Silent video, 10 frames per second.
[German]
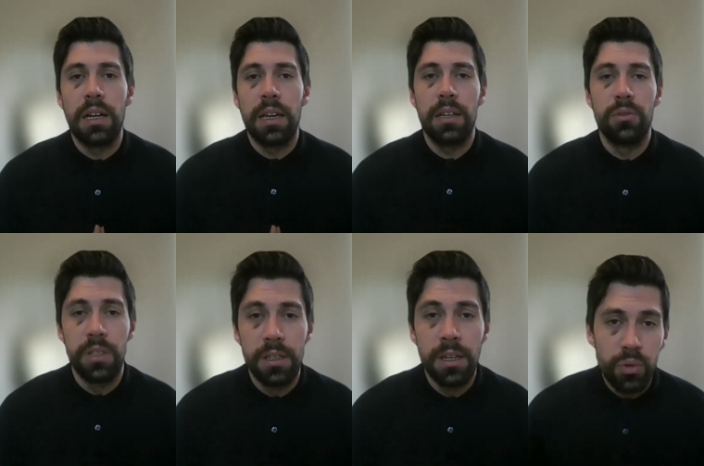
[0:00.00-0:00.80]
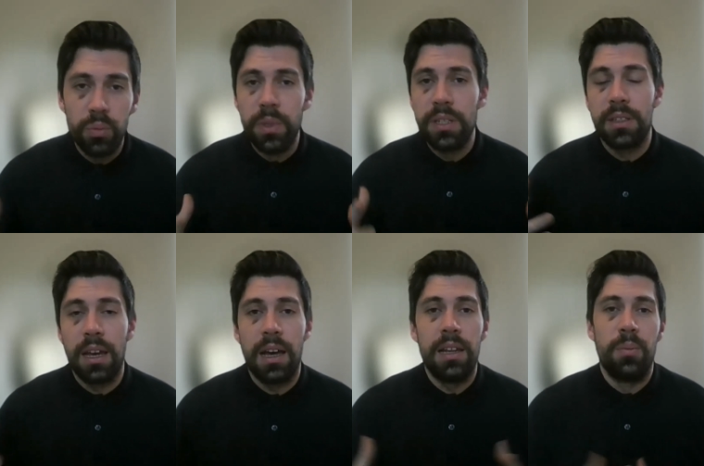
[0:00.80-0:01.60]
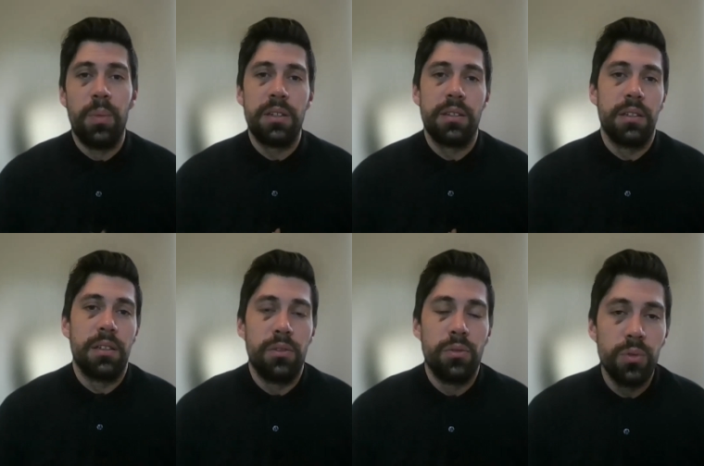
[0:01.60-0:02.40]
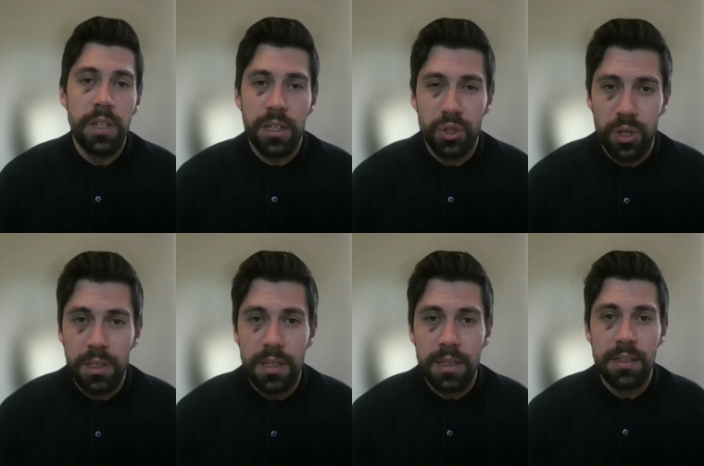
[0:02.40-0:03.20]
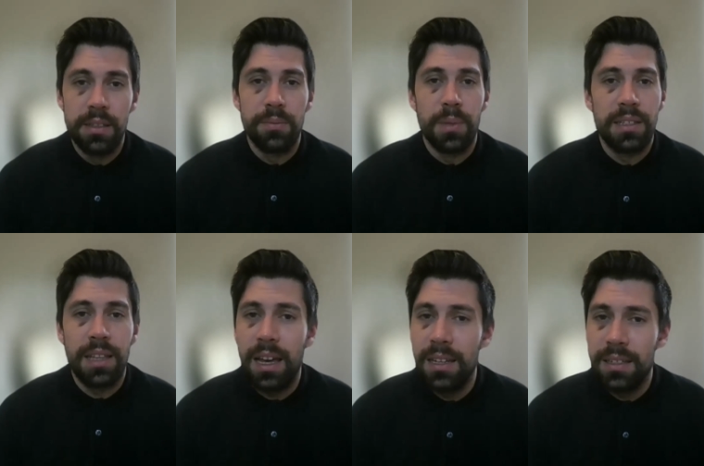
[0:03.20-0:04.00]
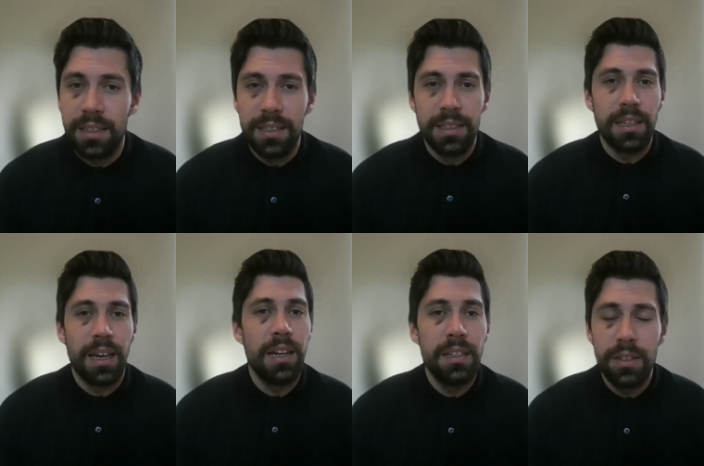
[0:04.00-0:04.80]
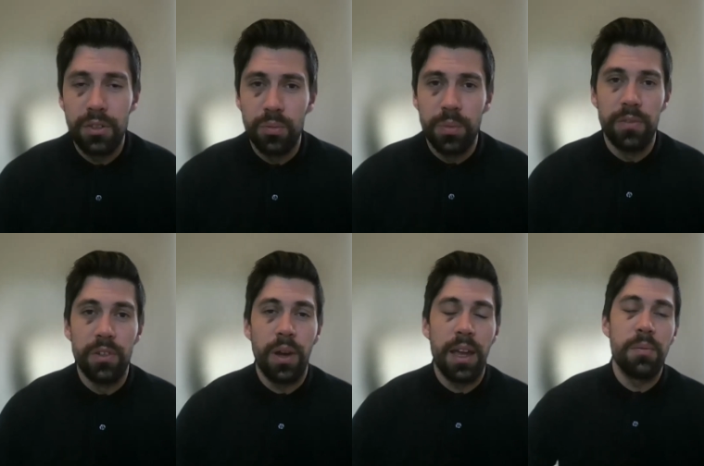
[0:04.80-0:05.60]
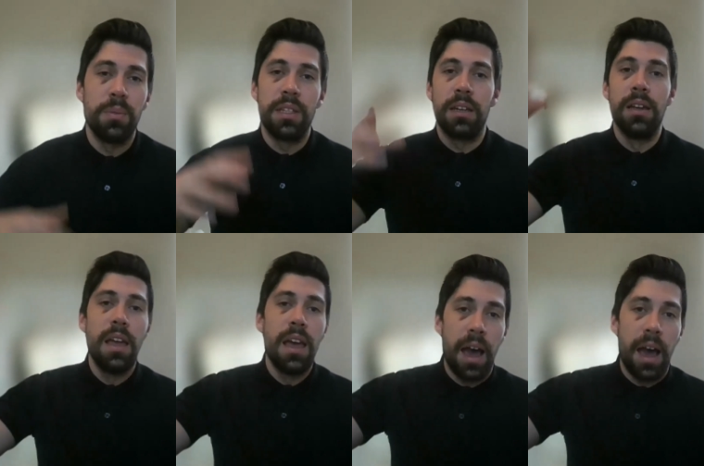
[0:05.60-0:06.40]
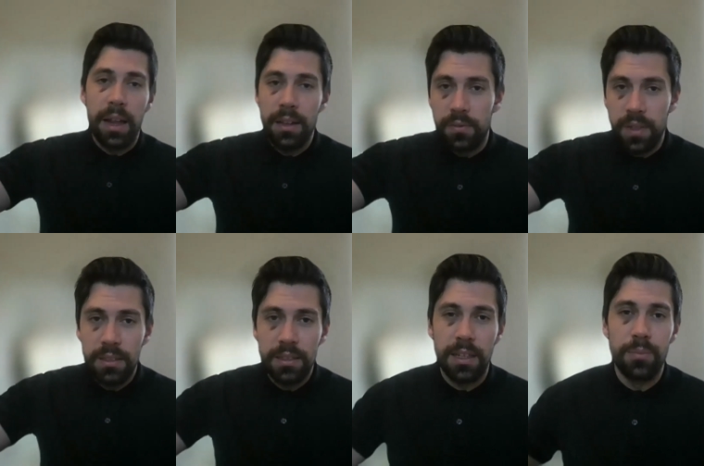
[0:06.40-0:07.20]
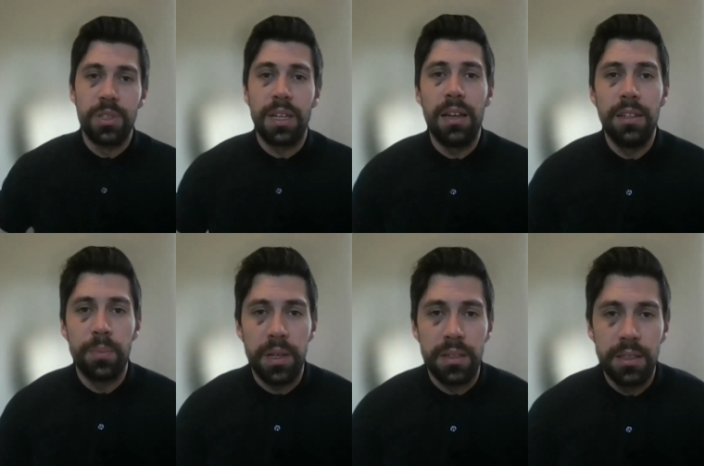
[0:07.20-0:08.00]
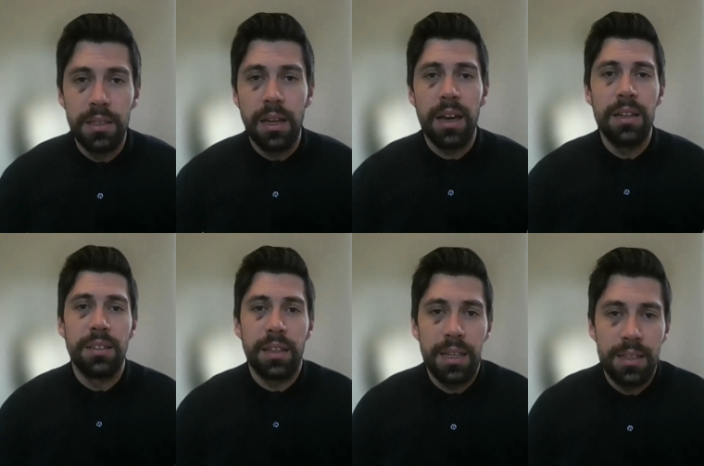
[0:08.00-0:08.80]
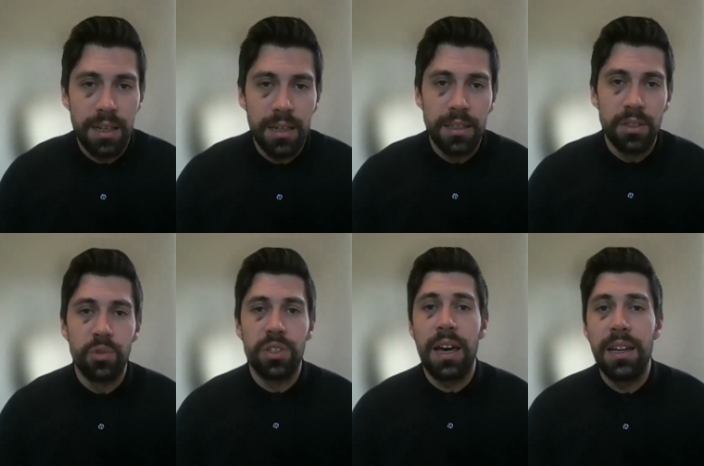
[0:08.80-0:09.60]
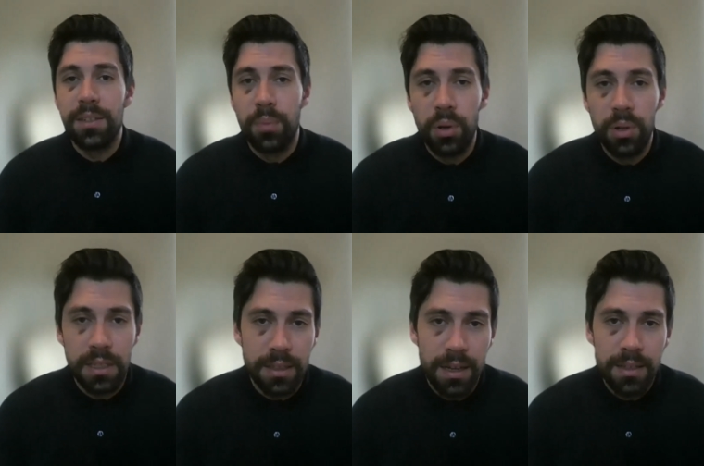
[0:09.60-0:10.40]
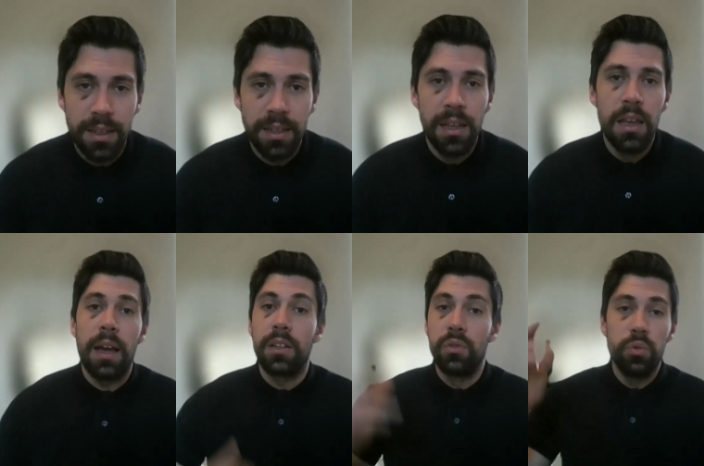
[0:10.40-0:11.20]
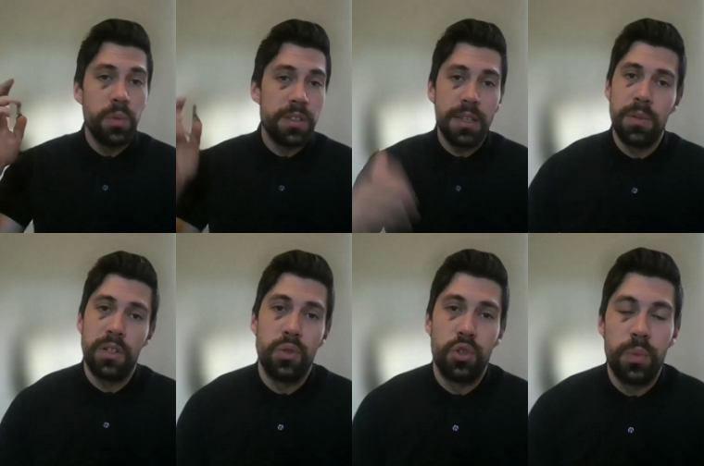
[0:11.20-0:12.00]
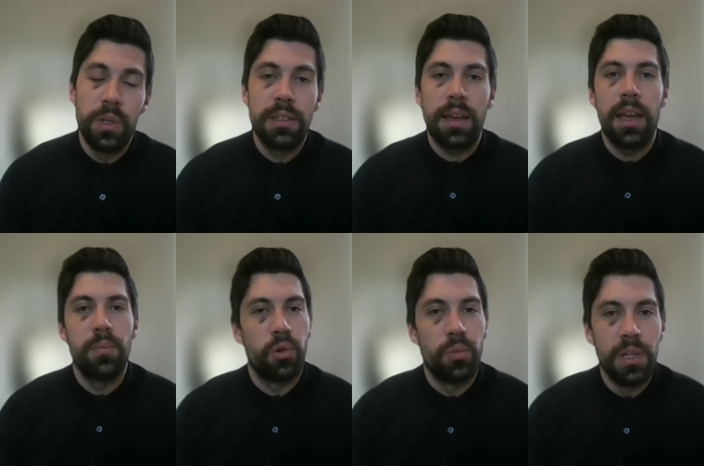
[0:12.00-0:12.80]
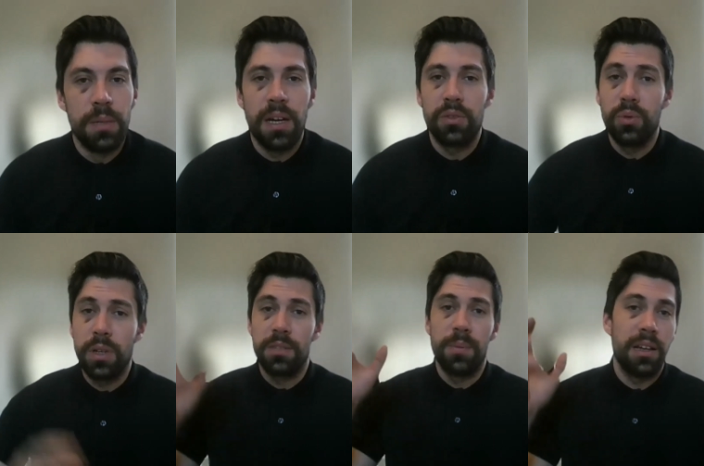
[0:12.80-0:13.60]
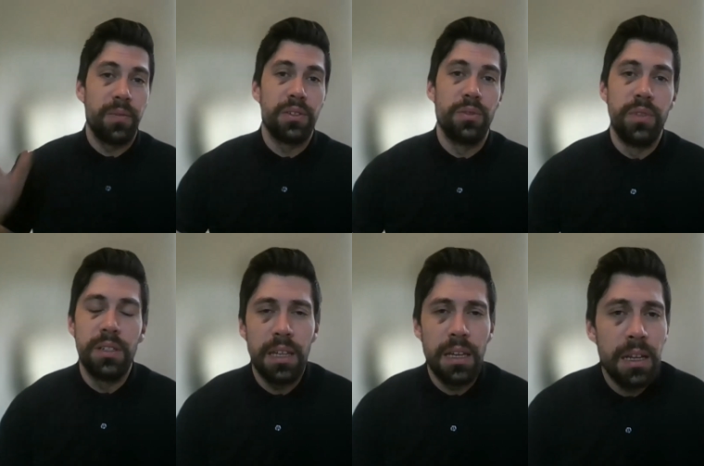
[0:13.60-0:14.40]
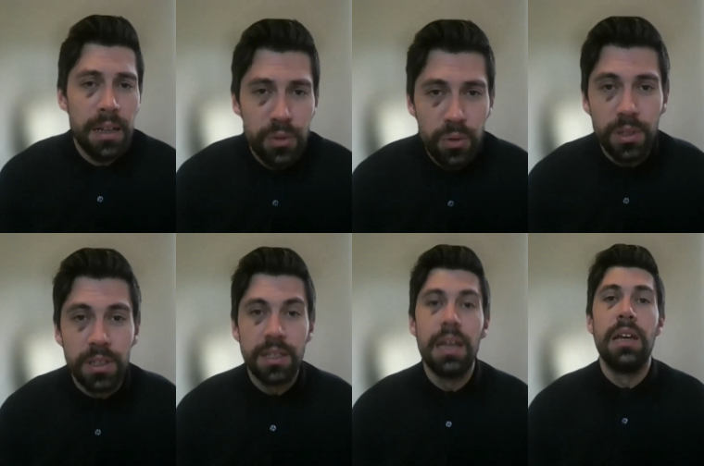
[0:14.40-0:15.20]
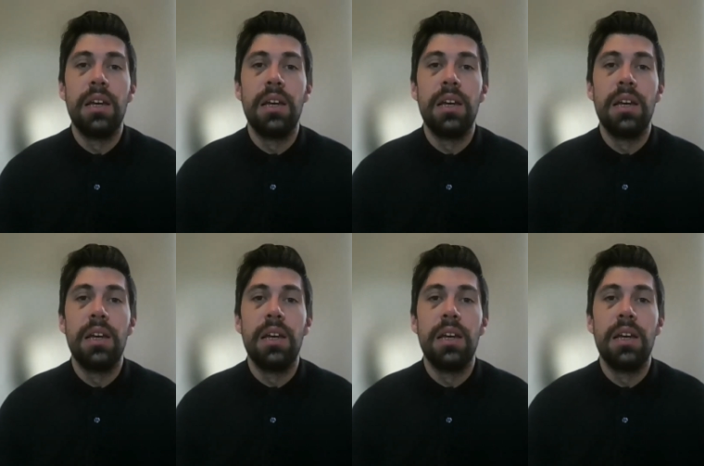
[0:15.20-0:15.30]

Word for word: ach Herr, du je, du bist der Allerbeste, du der gestörte Narzisst, machst alles richtig, alles ist super. Wenn du einmal mit der Handwings, da muss alles passieren, alles rechtzeitig, es muss alles pünktlich da sein. Ach, du bist immer zu spät, kein Problem. Ach, du kannst machen, was du willst. Ja, natürlich.